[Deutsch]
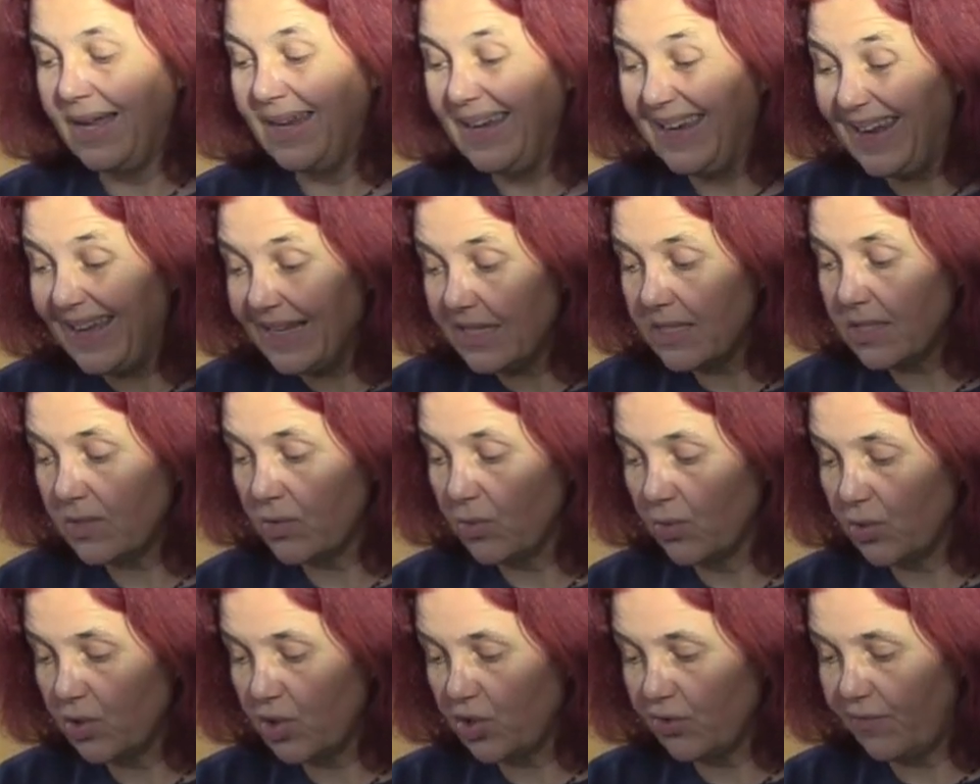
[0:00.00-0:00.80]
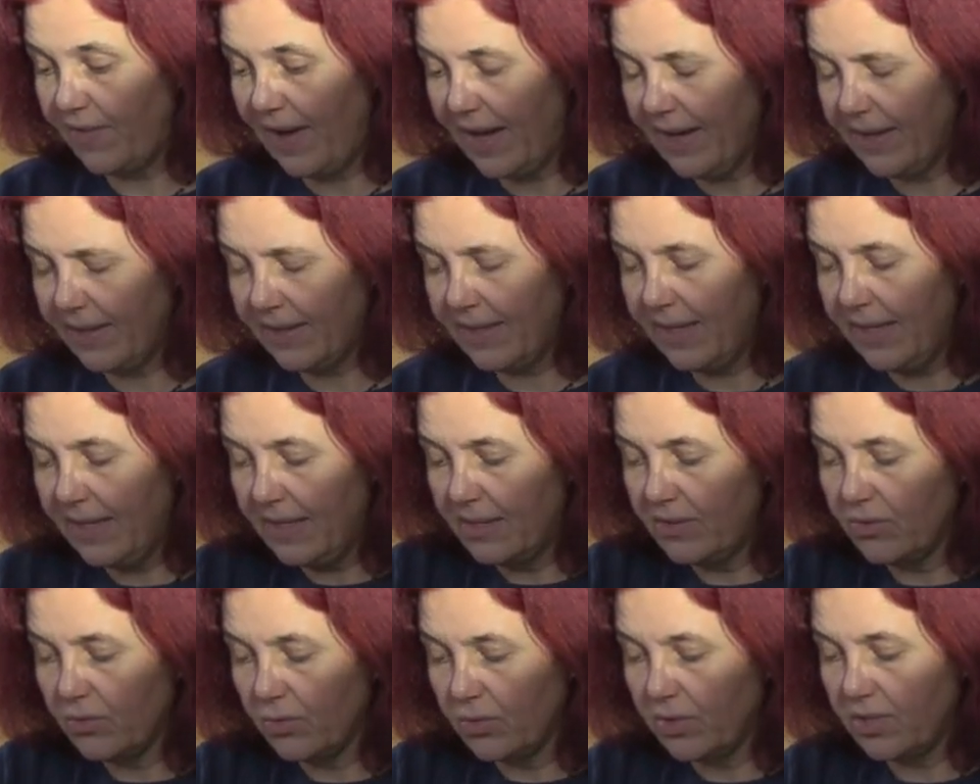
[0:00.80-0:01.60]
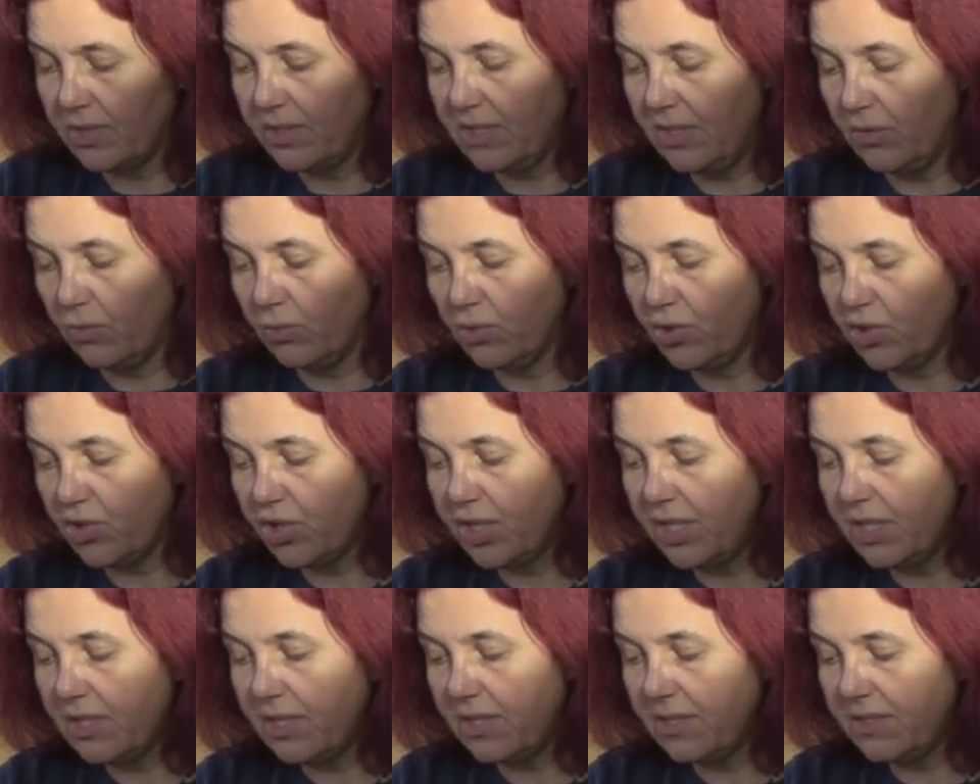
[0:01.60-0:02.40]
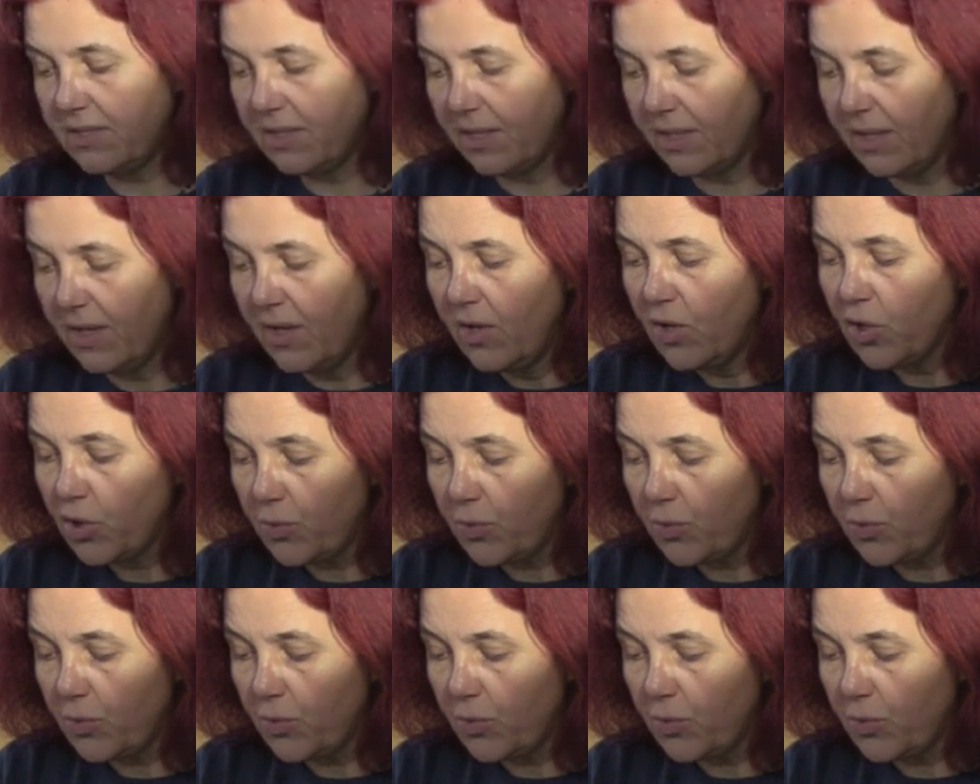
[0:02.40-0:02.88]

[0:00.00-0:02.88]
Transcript: leistungsschwach gelten oder die unterschiedliche